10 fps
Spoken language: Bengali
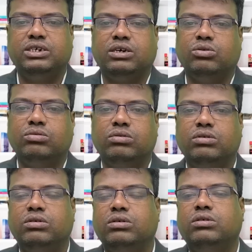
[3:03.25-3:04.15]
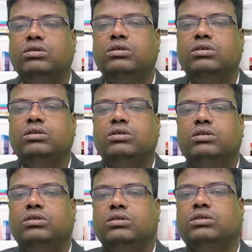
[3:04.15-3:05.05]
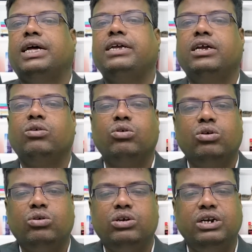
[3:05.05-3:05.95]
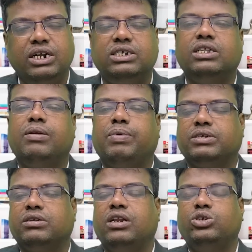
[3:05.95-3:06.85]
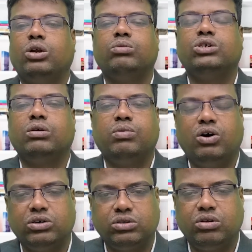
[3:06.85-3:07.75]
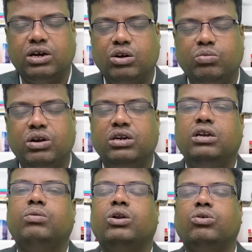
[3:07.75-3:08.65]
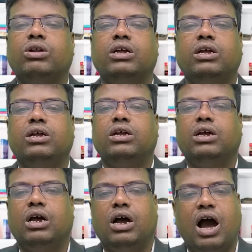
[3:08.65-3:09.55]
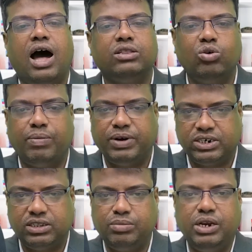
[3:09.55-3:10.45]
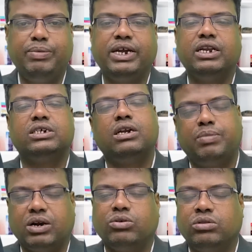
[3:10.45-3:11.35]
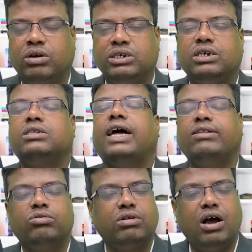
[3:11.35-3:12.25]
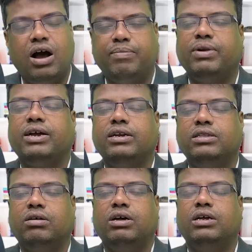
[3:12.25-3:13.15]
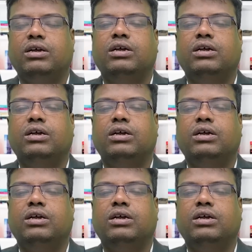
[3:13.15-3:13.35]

যে কেউ তাই এগুলো নিজেদের পার্সোনাল জন্মছক বা হস্তরেখার উপরে নির্ভর করে আদৌ আপনার সাথে মিলবে কিনা সেটা বার করতে হয় সে দায়িত্বটা আপনাকে নিতে হয়